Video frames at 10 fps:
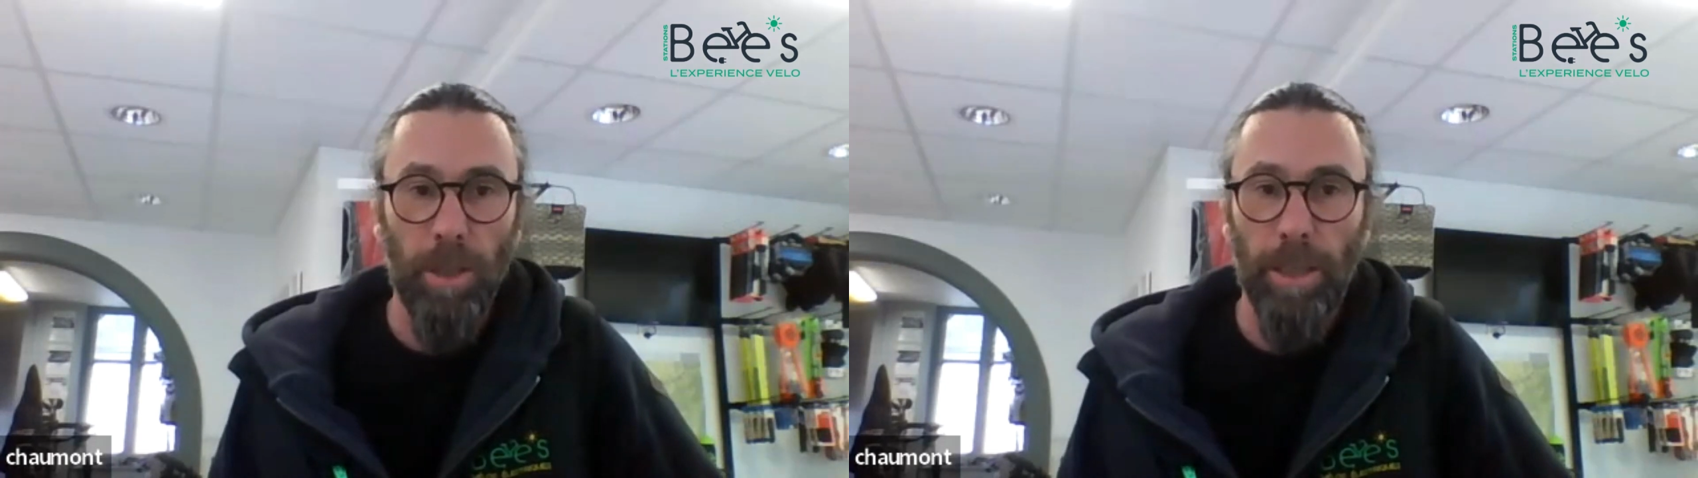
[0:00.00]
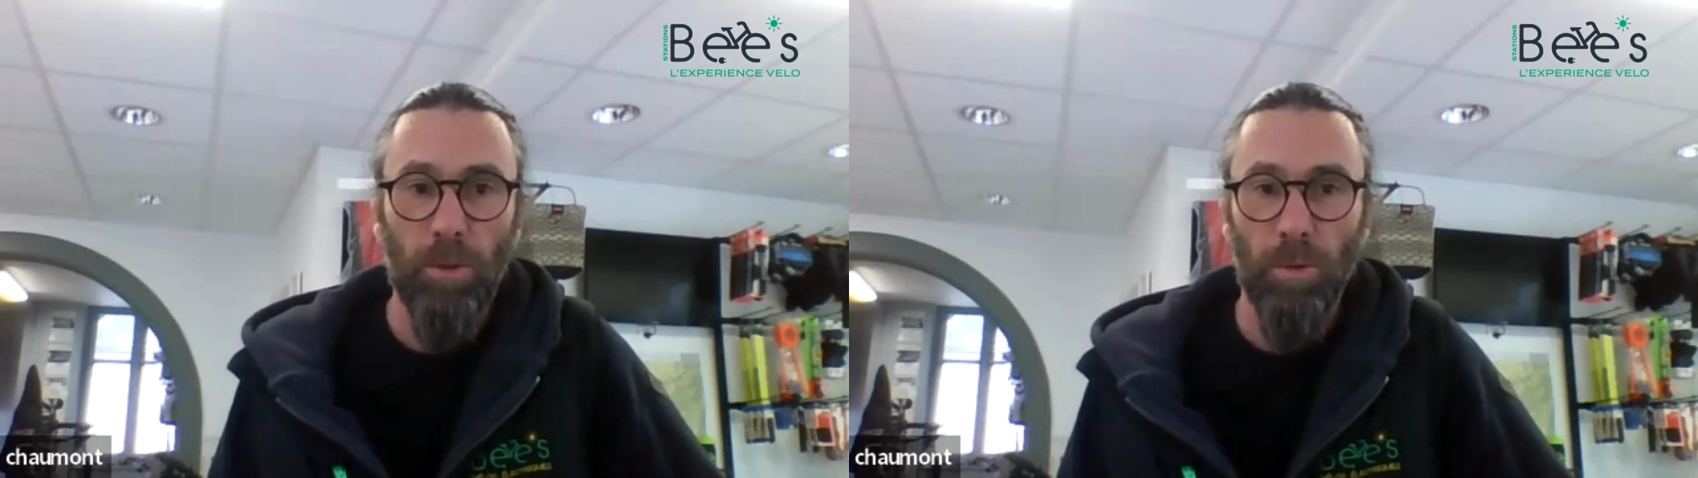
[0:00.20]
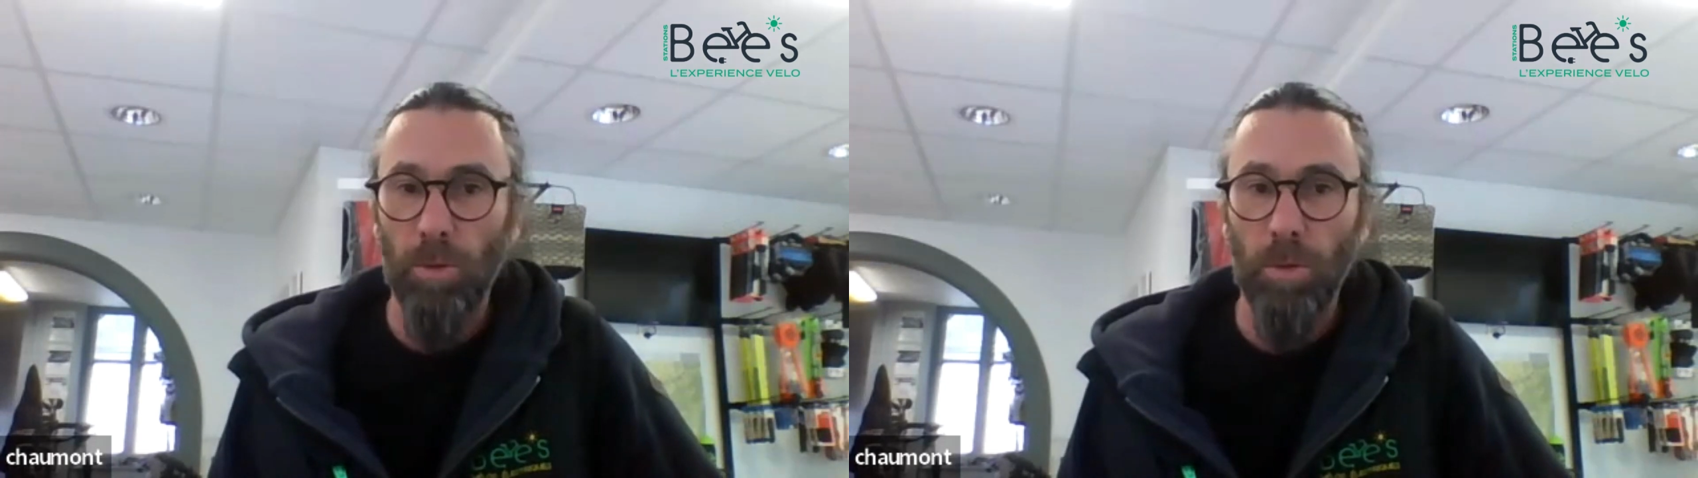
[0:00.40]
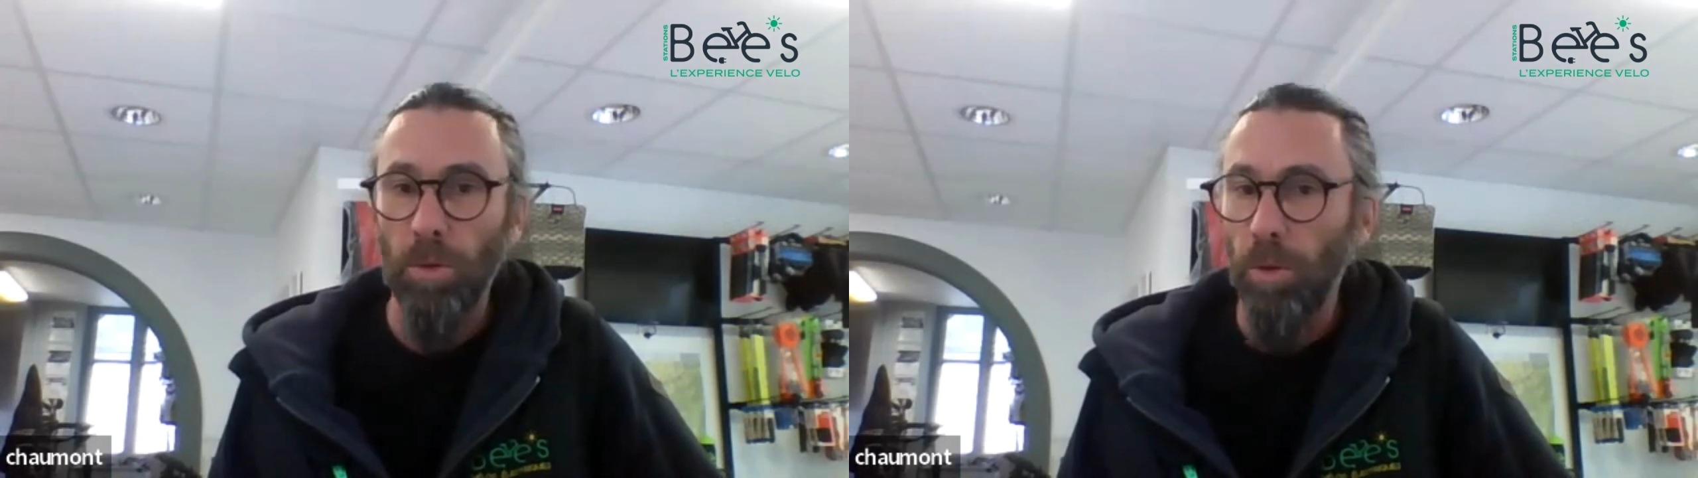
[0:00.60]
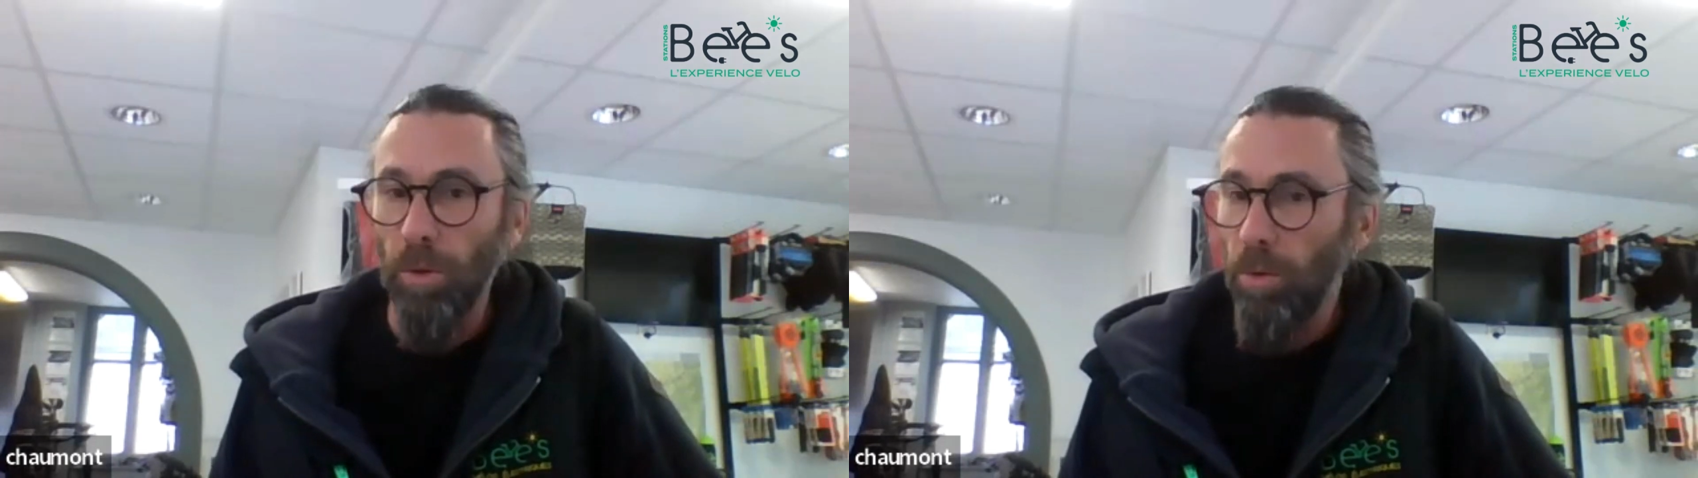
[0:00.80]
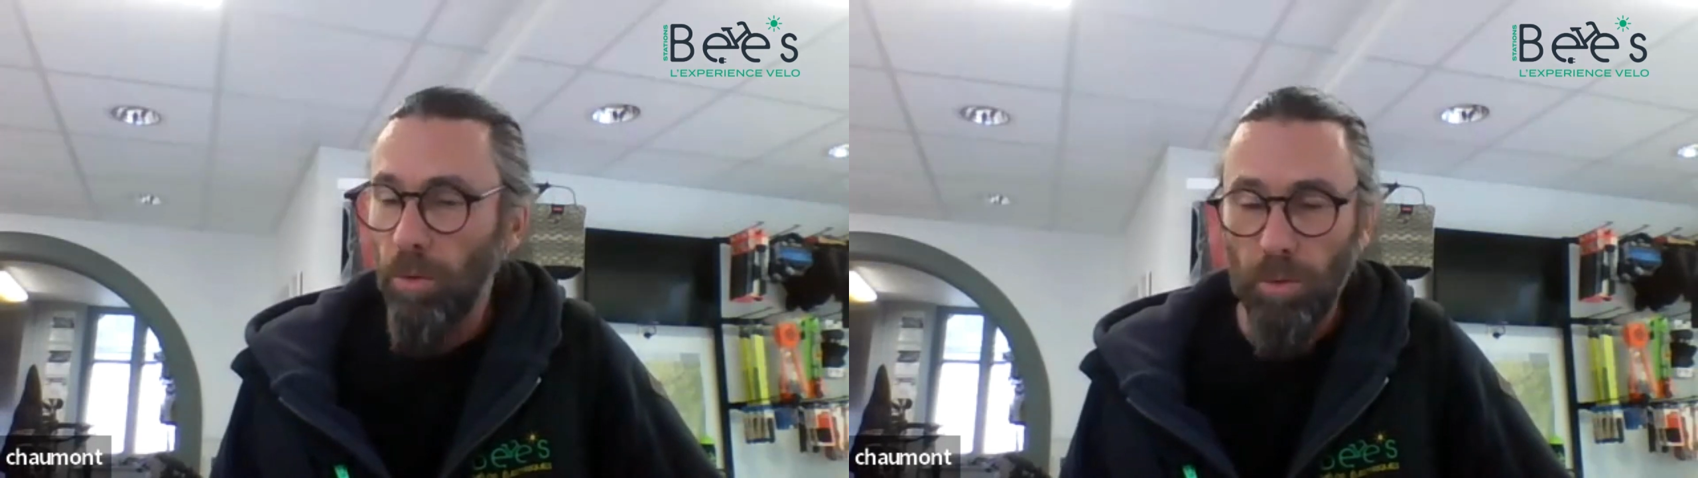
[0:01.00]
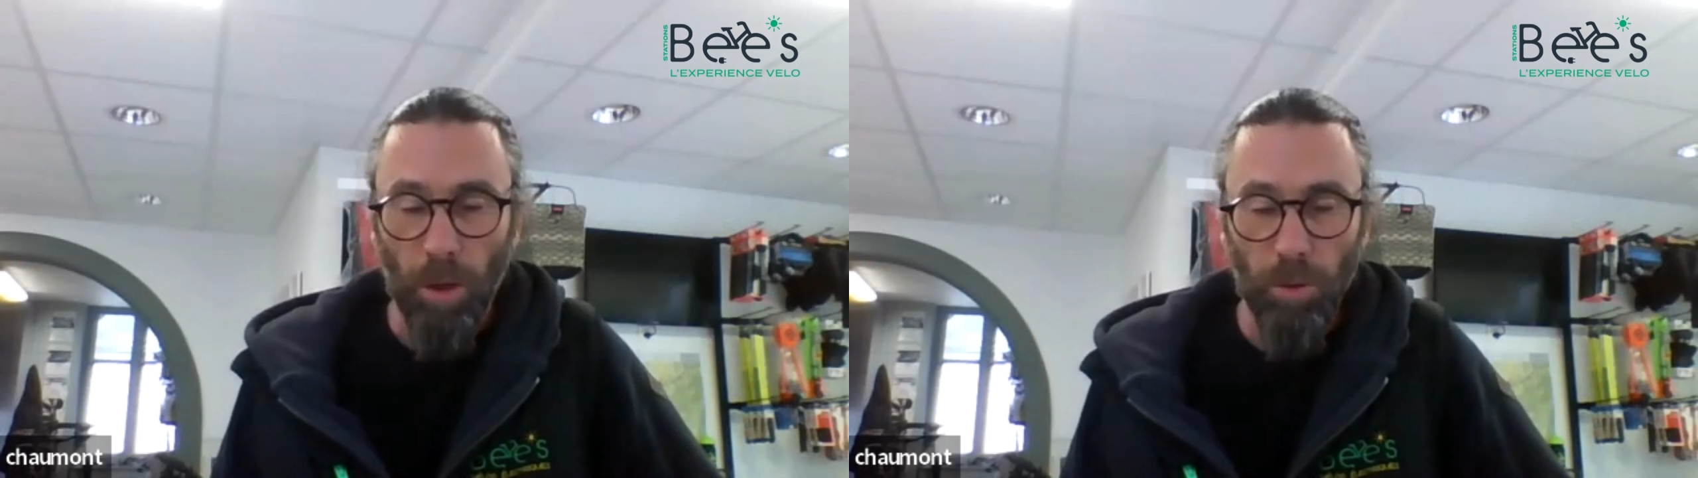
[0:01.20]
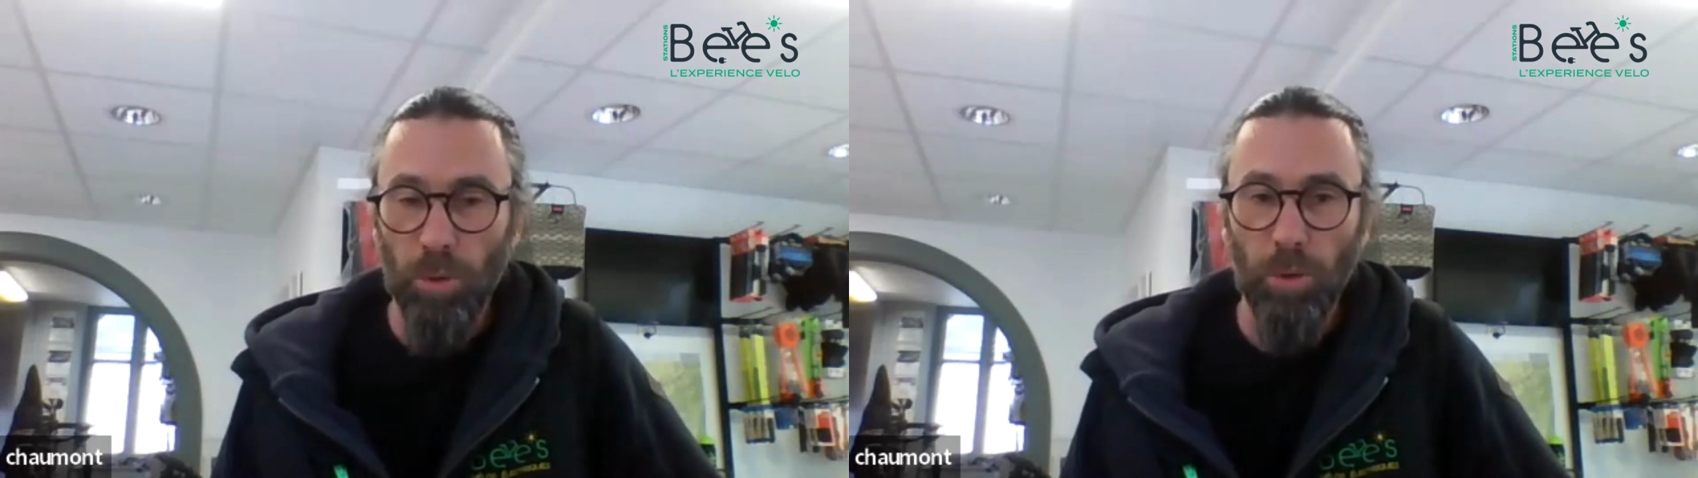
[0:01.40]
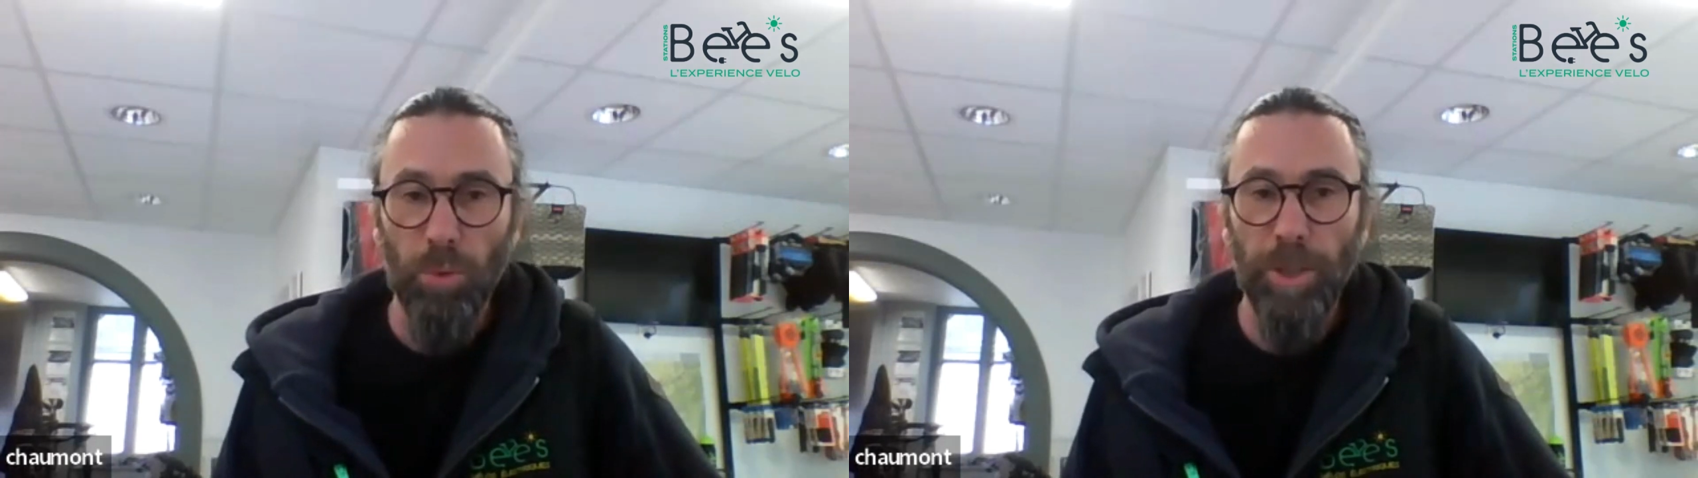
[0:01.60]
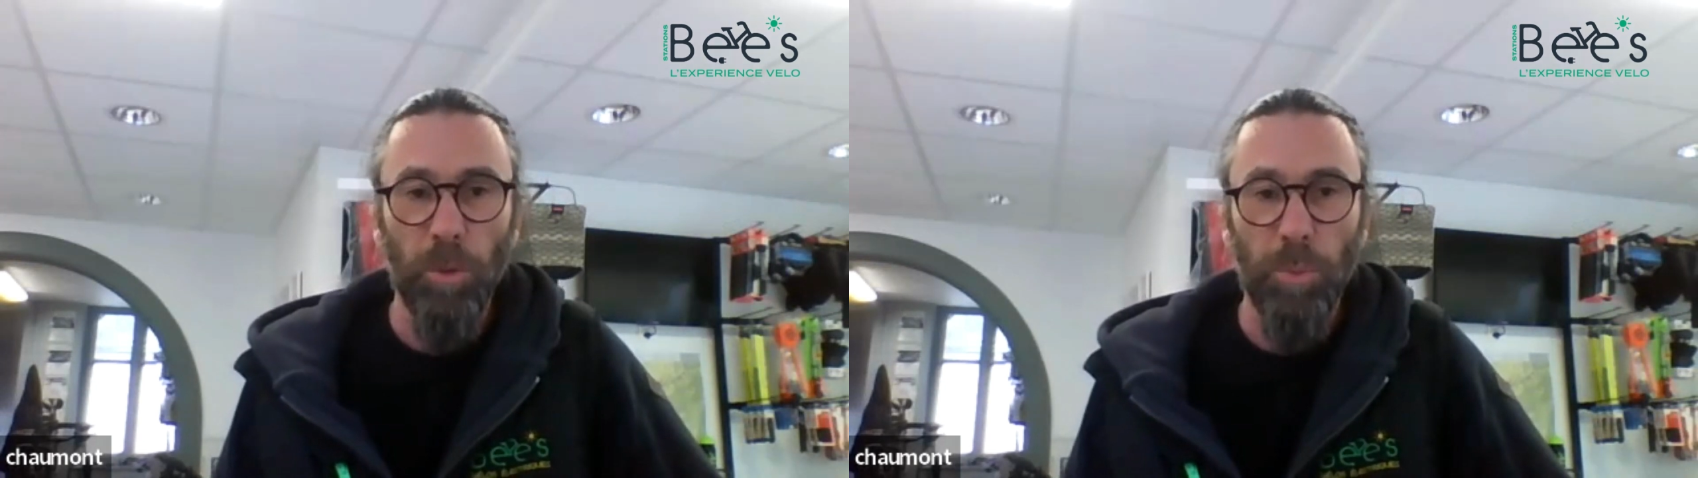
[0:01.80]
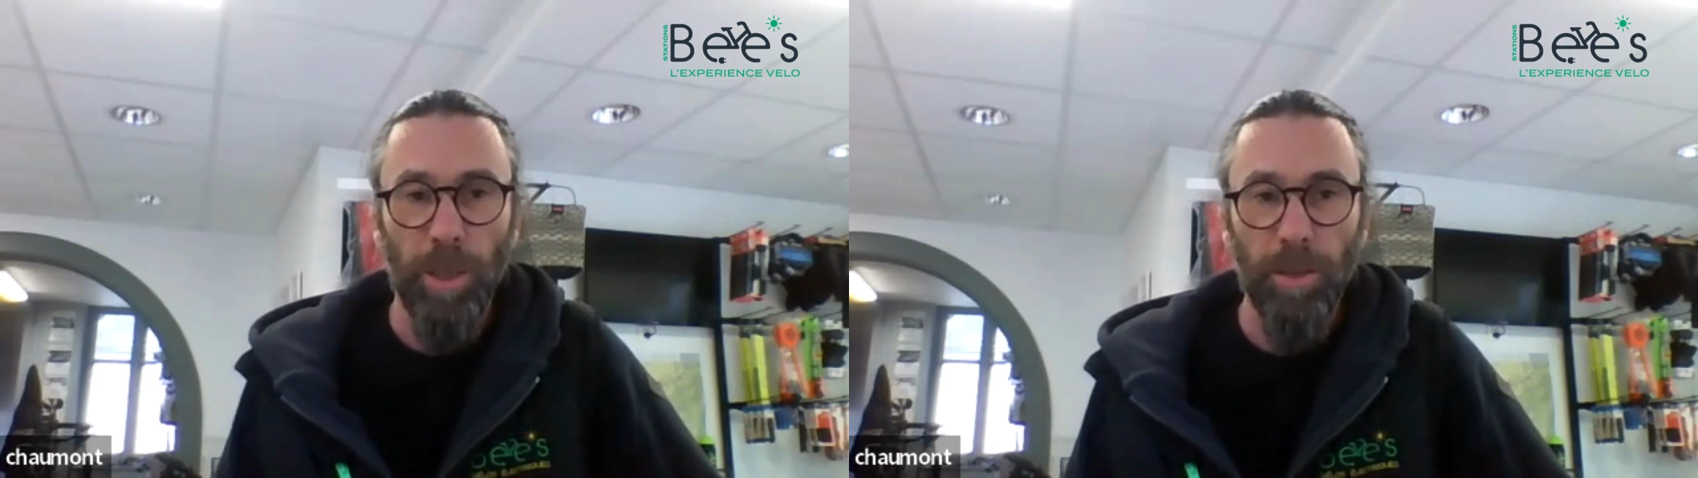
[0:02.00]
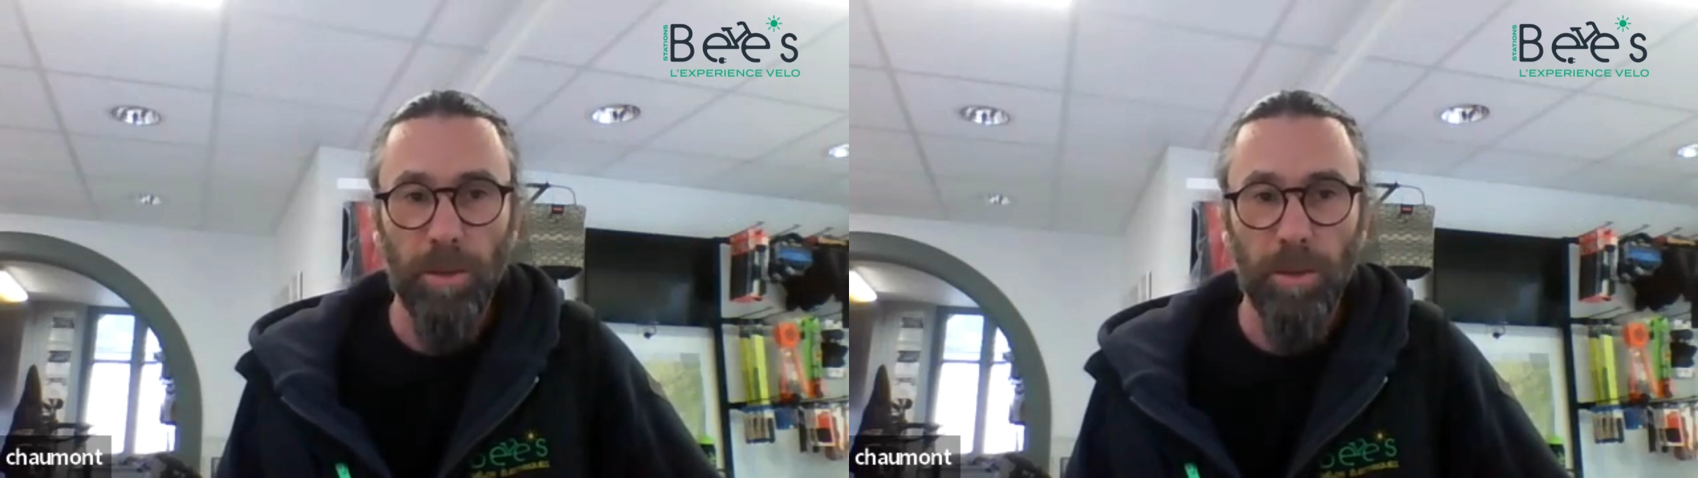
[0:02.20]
avec euh, en autonomie complète.